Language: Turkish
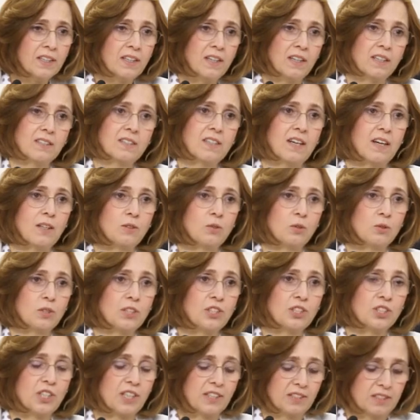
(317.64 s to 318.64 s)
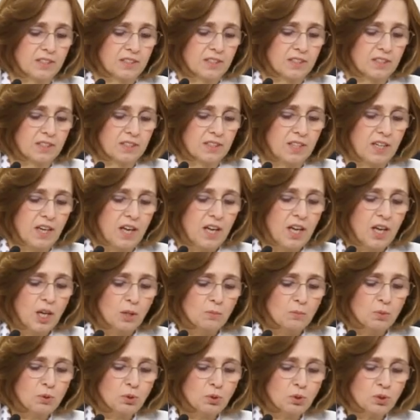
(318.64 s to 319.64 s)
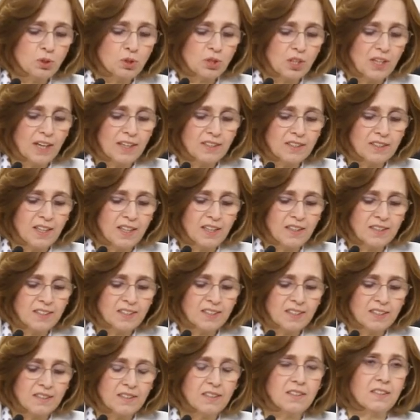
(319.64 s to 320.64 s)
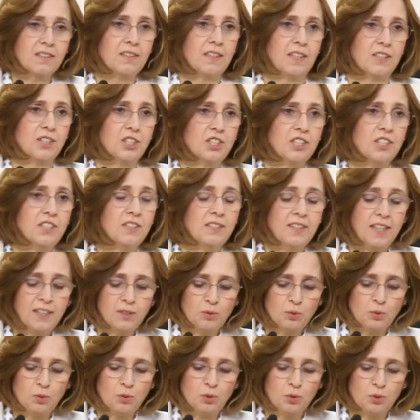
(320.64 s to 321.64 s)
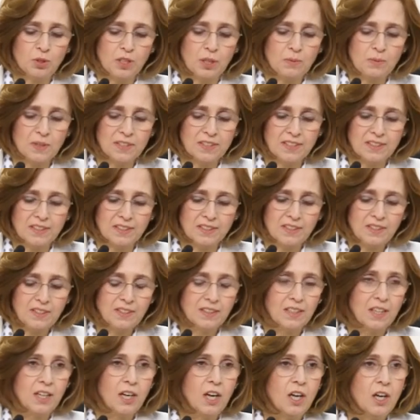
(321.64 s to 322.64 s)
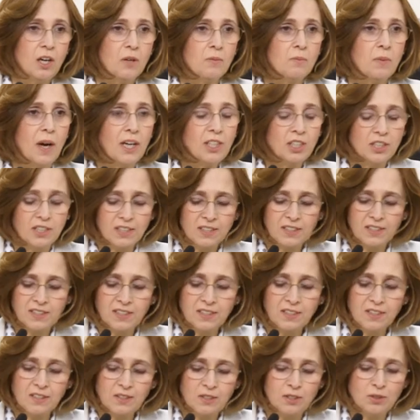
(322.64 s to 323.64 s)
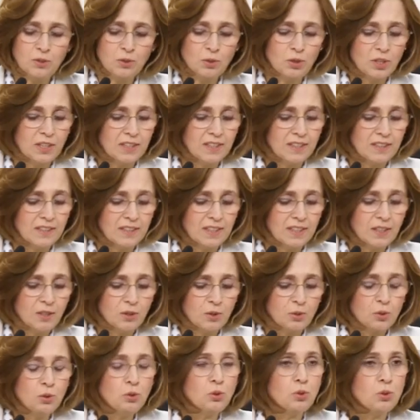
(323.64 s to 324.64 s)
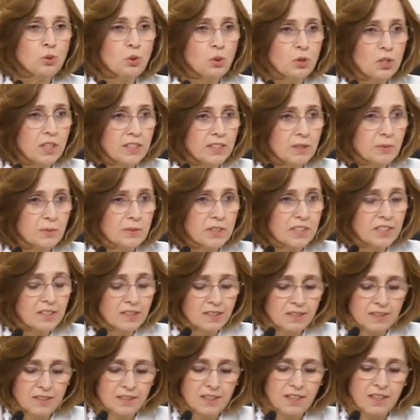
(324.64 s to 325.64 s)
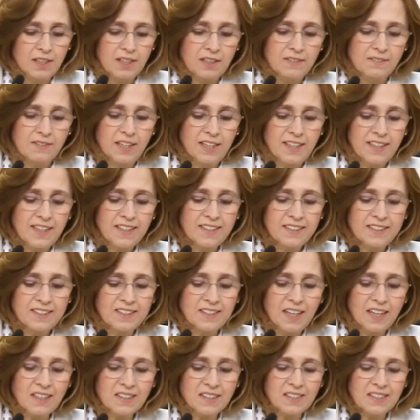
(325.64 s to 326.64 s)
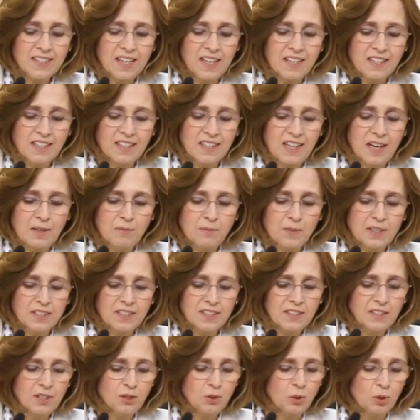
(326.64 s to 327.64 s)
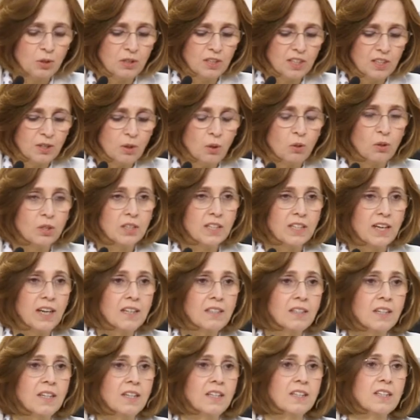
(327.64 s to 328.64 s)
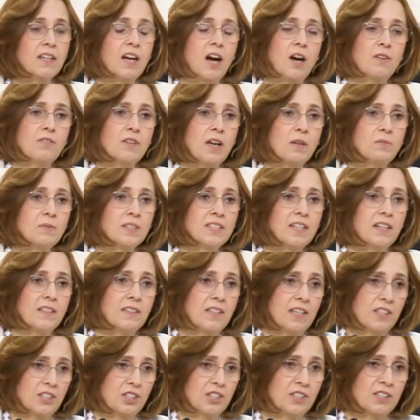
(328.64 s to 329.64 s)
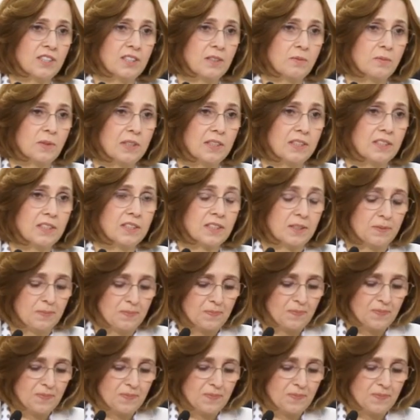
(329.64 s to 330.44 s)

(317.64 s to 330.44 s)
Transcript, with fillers: hatalı olacaktır. Bu suçlar daha sıklıkla şiddet uygulamasının, başkasını üzerinde güç kullanımının ve iktidar sergilenmesinin yolları olarak kavramsallaştırılmalıdır.